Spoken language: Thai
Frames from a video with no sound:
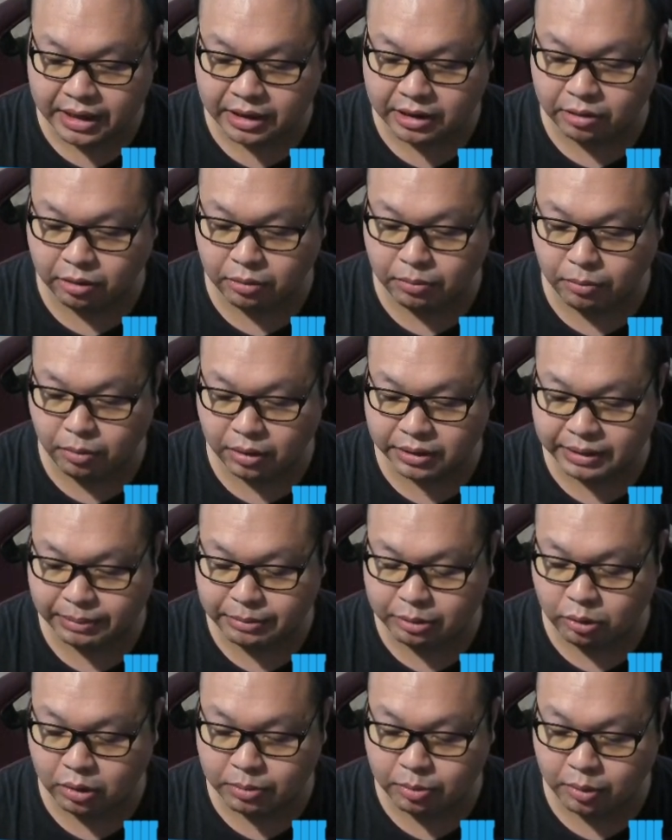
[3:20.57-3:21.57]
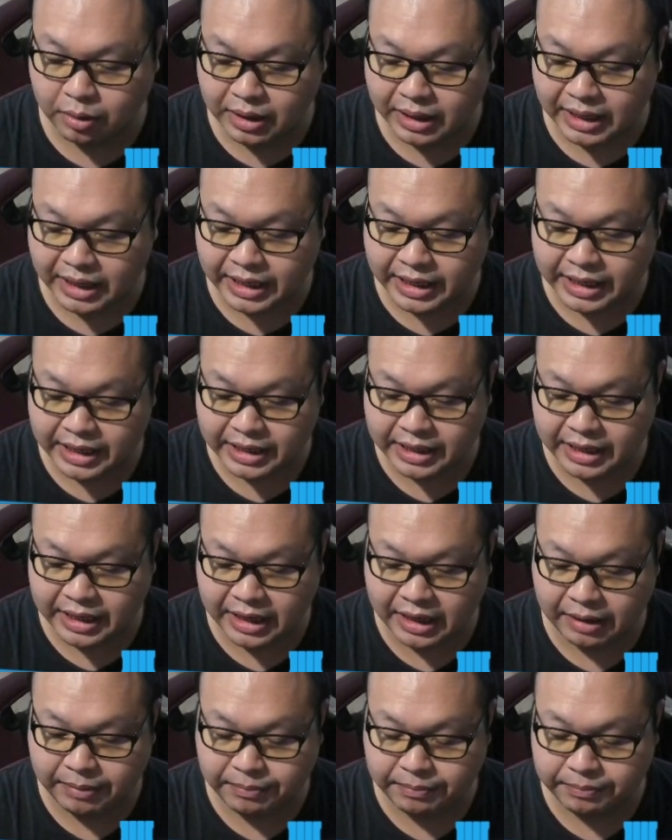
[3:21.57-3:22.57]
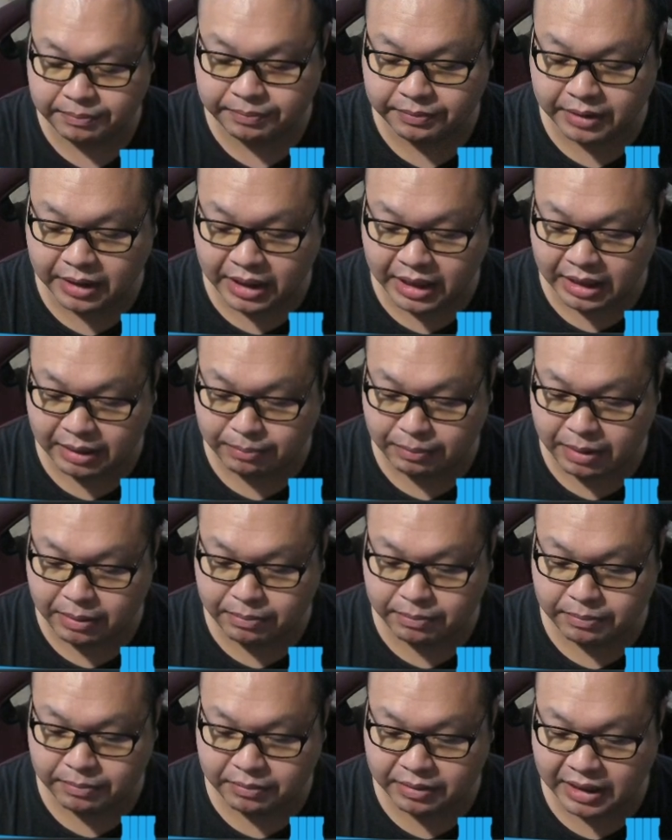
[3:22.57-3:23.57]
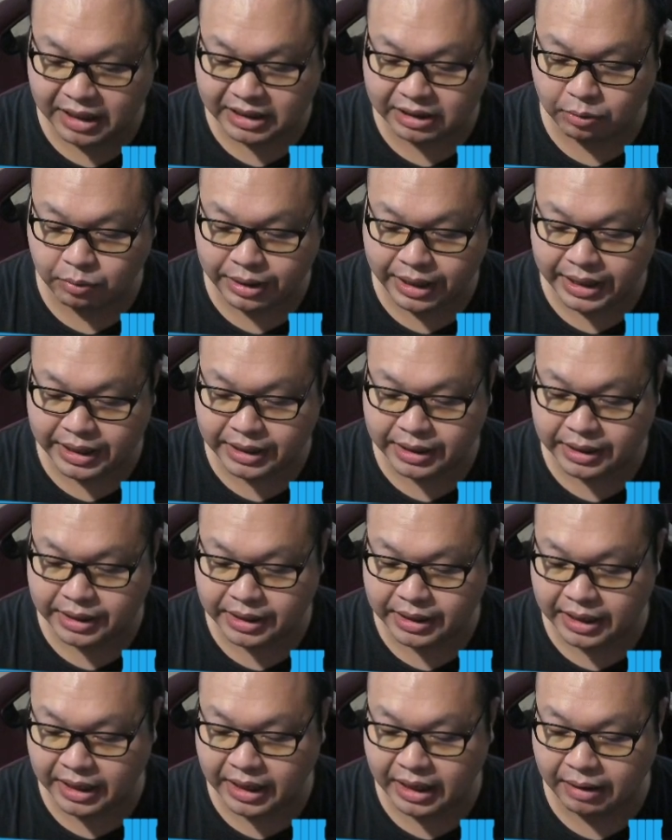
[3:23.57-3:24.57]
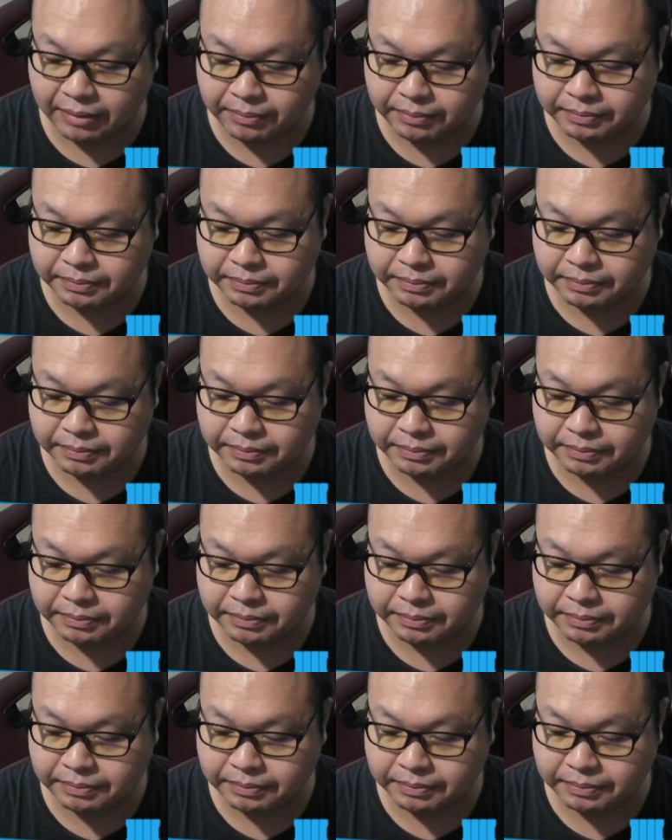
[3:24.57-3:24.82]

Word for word: ลงพวกสำรวจพวกอะไรนะครับนี่ปุ๊บลาตะเวนนะครับ